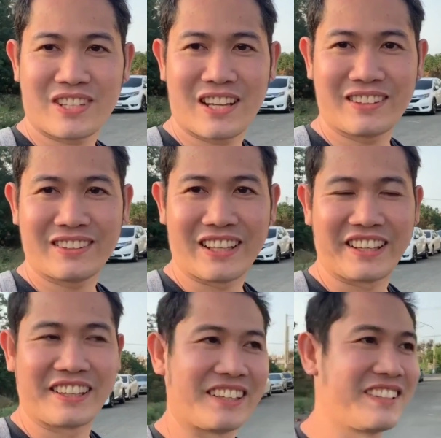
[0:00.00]

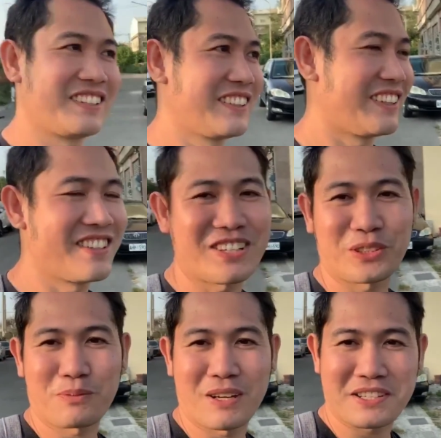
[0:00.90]
Sunday, eh,
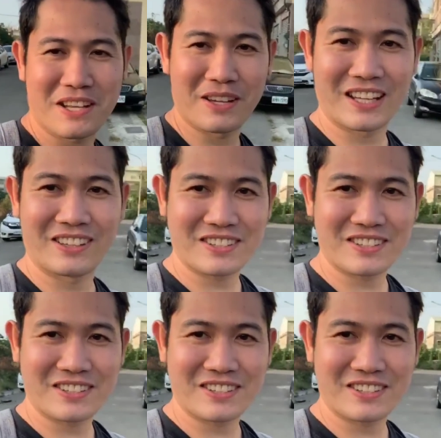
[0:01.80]
shoutout pala sa,